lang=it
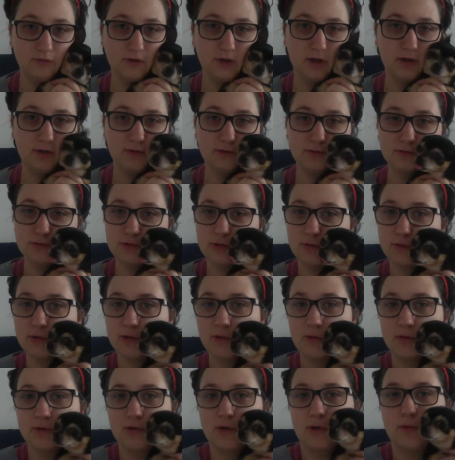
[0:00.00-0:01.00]
Ciao, ci
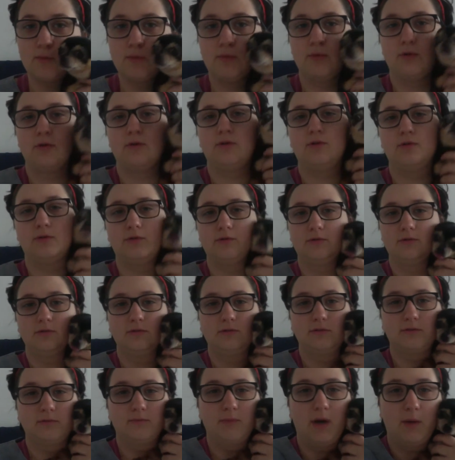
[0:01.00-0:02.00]
vediamo dopo.
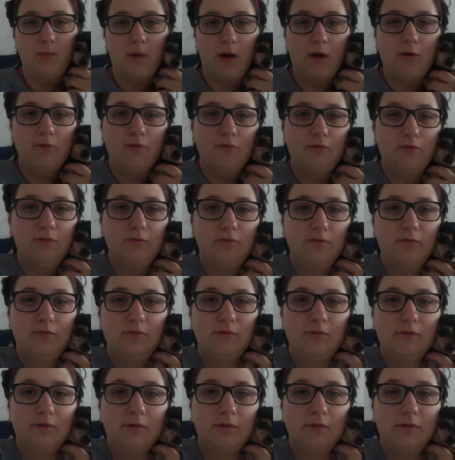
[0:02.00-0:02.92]
Bye bye.